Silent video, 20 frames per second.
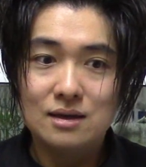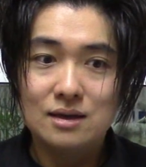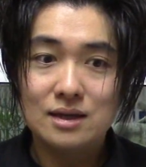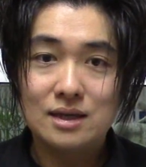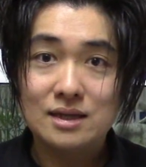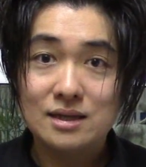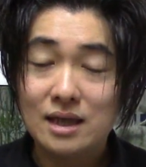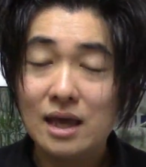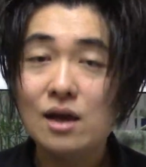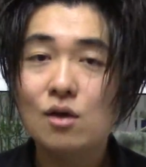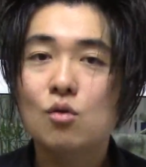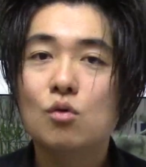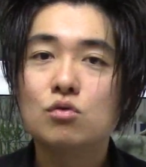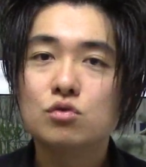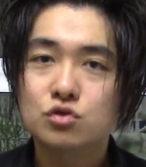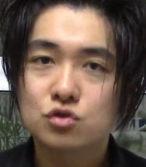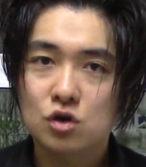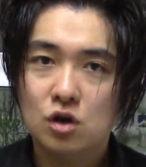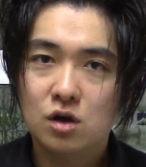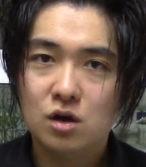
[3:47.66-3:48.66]
E quem
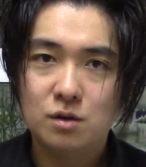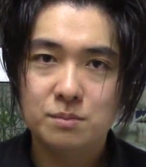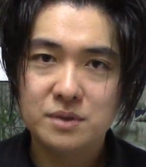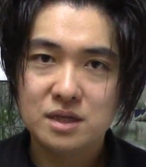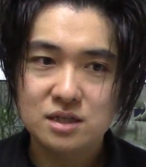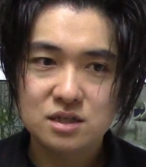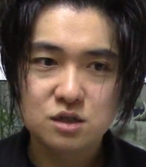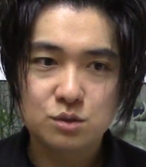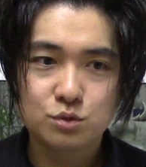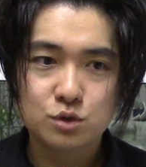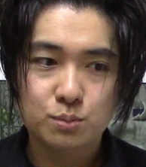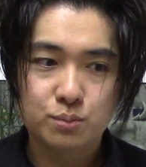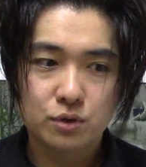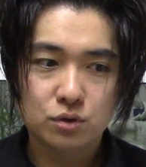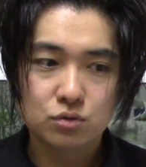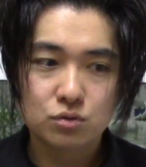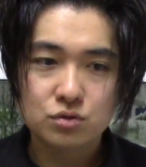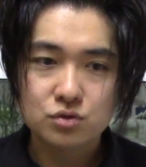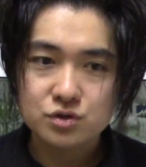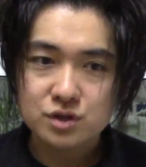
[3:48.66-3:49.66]
consome esse tipo de
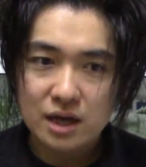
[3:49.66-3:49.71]
produto